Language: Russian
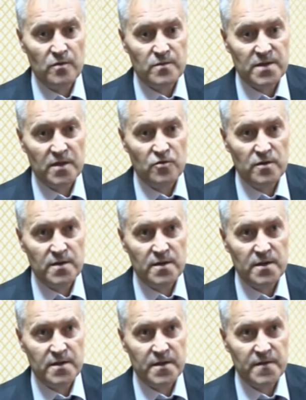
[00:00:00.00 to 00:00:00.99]
с одной
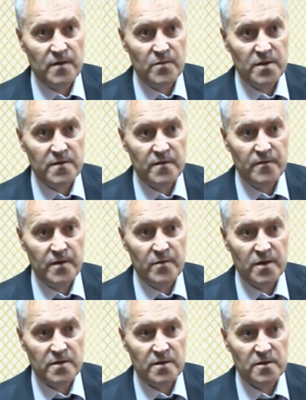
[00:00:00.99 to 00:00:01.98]
стороны, средства массовой
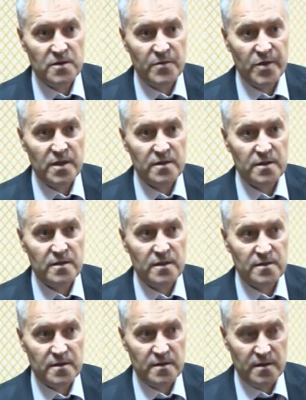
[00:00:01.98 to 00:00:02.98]
информации должны придать
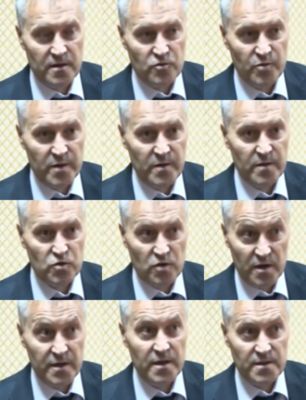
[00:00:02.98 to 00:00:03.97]
огласке эту проблему, что
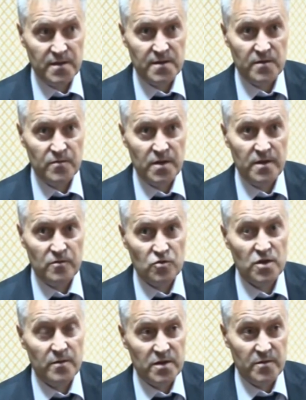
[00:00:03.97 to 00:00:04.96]
она есть на самом деле, нужно об этом